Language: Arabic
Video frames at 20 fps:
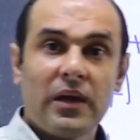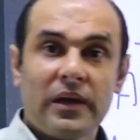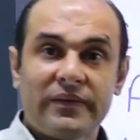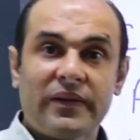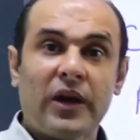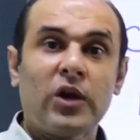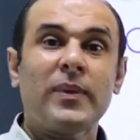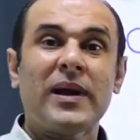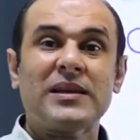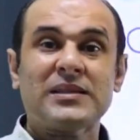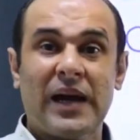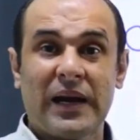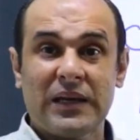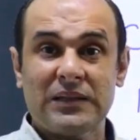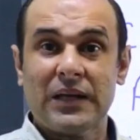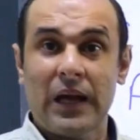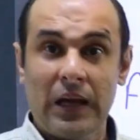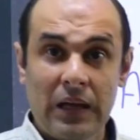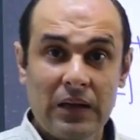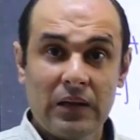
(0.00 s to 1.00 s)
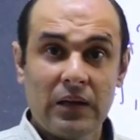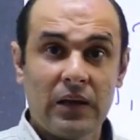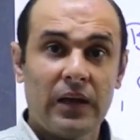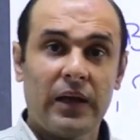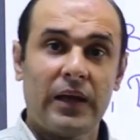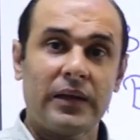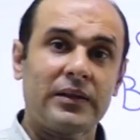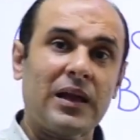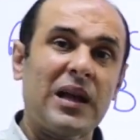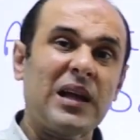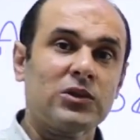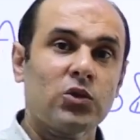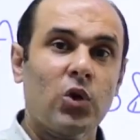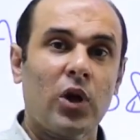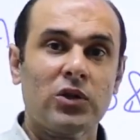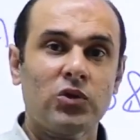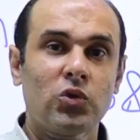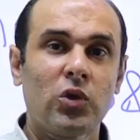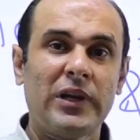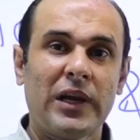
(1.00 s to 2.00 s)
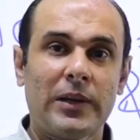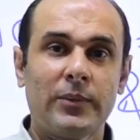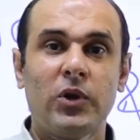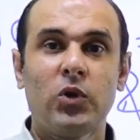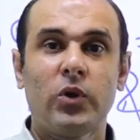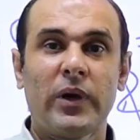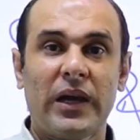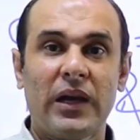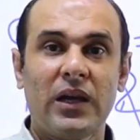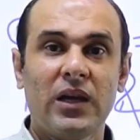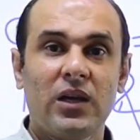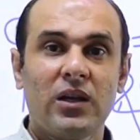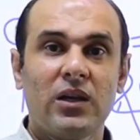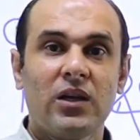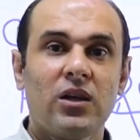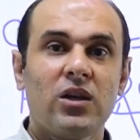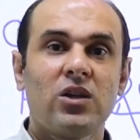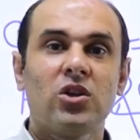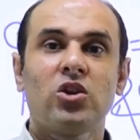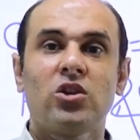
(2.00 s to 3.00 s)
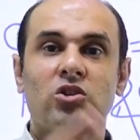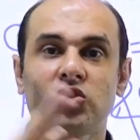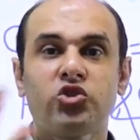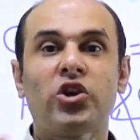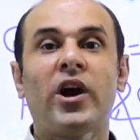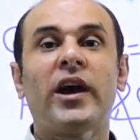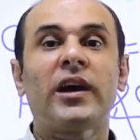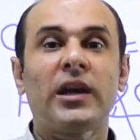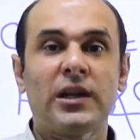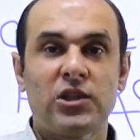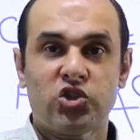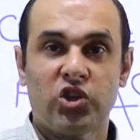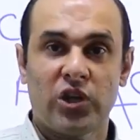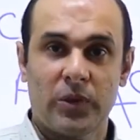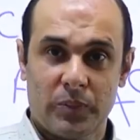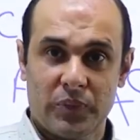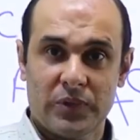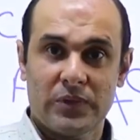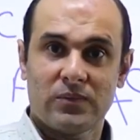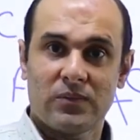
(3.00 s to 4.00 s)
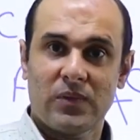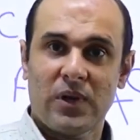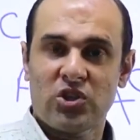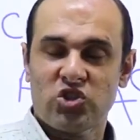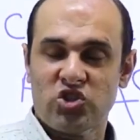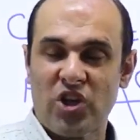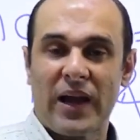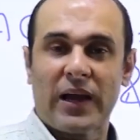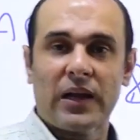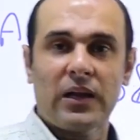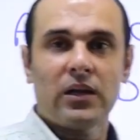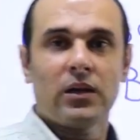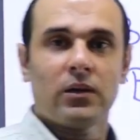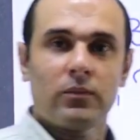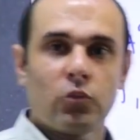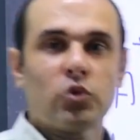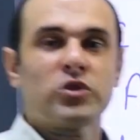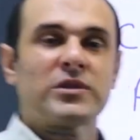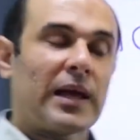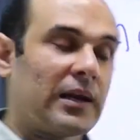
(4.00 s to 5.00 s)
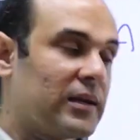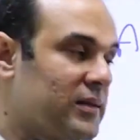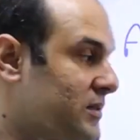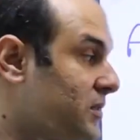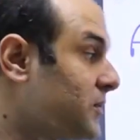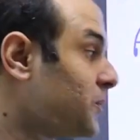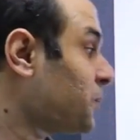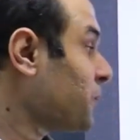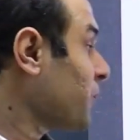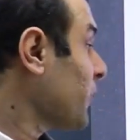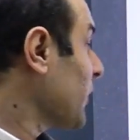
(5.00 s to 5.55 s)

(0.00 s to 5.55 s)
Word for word: فيبقى ساعتها الثلاث نقط دول يعملوا ايه؟ تراينجل شيب شكل مثلث